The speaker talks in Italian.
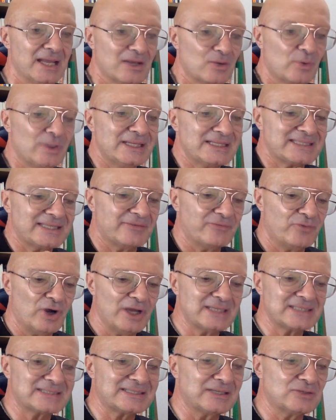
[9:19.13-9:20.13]
Quindi se
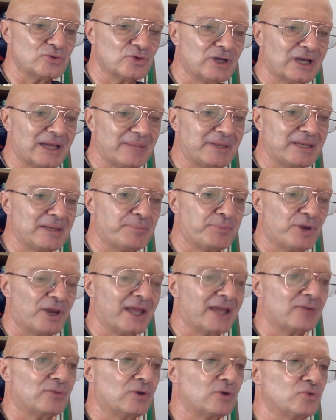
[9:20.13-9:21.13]
vuoi sedurre e
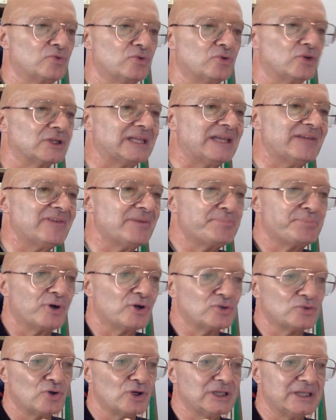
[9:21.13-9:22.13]
manipolare qualcuno, devi
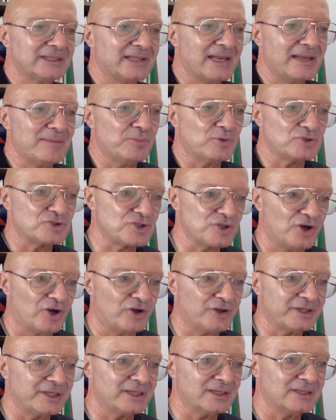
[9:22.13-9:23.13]
produrgli delle
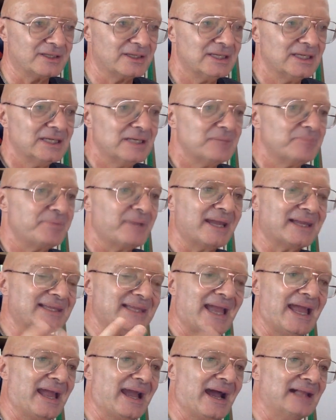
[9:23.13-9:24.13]
emozioni,
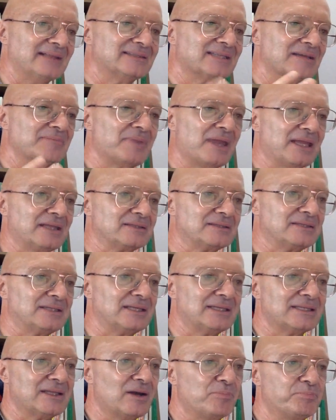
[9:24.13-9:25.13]
perché
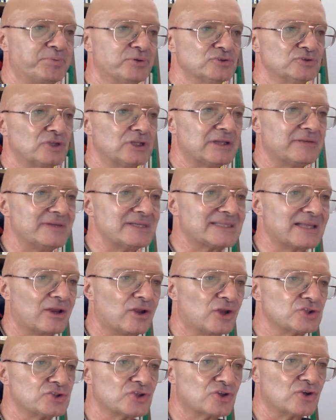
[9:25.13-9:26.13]
altrimenti da un punto di vista
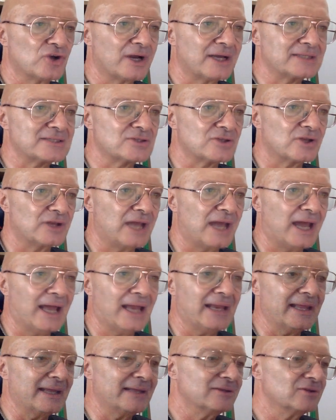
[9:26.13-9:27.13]

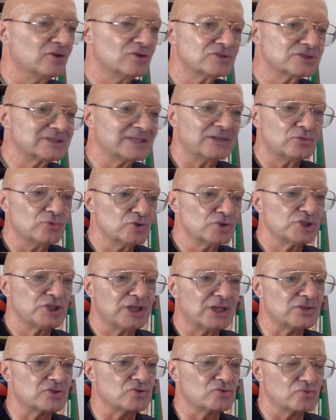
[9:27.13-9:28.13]
logico-razionale non seduci
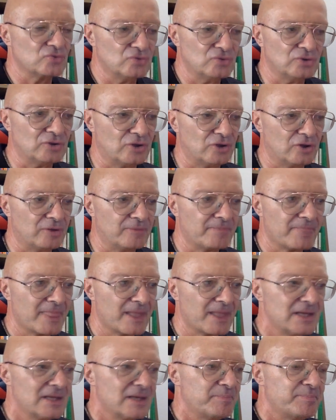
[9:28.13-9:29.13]
nessuno,
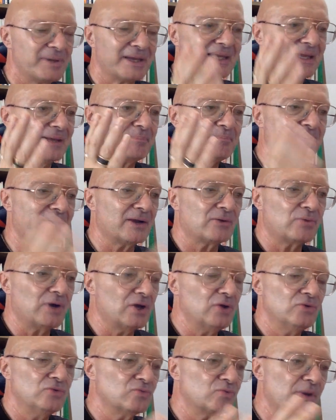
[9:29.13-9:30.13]
perché per
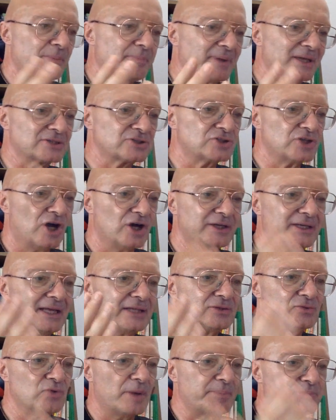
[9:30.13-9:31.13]
qualunque persona
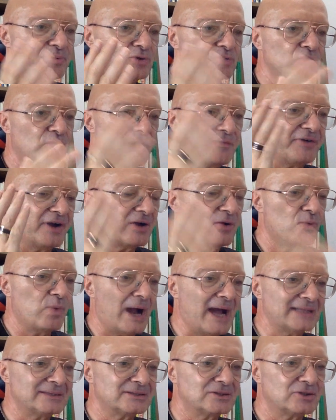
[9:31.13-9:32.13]
2 più 2 fa
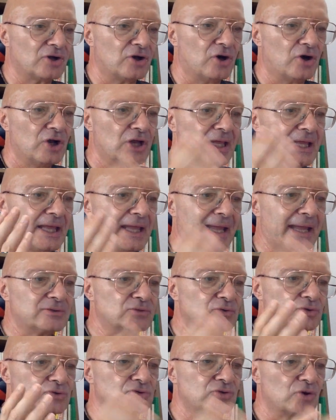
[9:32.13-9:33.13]
4 e
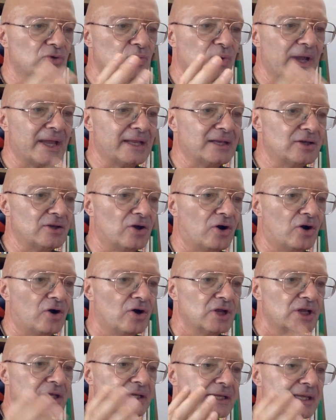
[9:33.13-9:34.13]
tutto
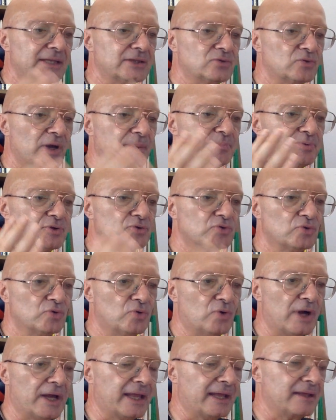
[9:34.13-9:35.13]
quello che 2 più
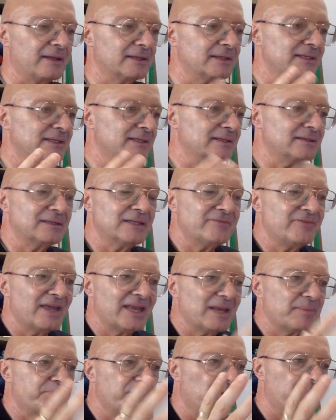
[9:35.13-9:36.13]
2 gli
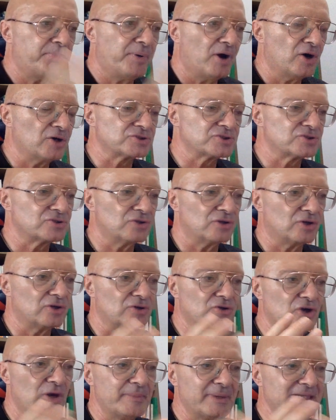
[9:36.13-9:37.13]
viene
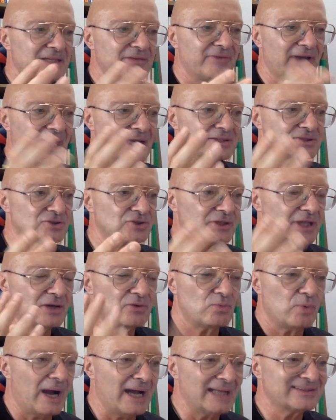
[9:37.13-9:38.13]
proposto come diverso da
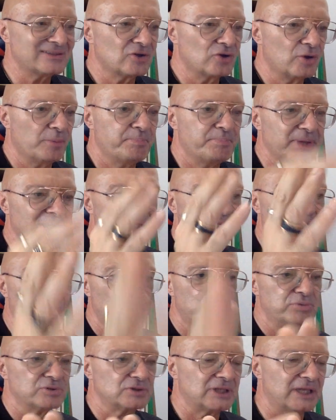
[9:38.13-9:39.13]
4 lo piglia e
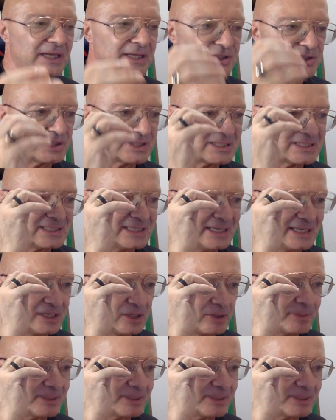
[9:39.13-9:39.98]
lo butta nel cestino,